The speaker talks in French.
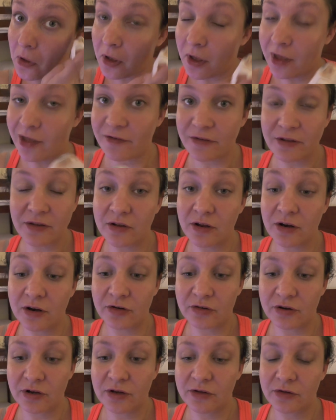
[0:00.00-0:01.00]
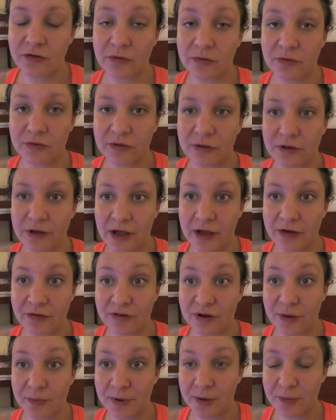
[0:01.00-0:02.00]
avec des lingettes, euh, ce qui n'arrive
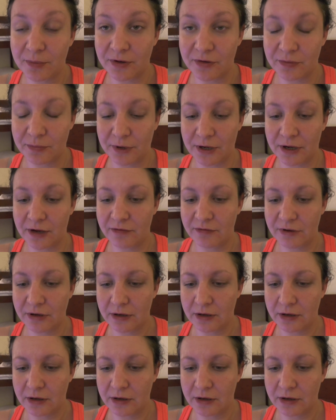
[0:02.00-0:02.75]
jamais, mais c'est pas grave.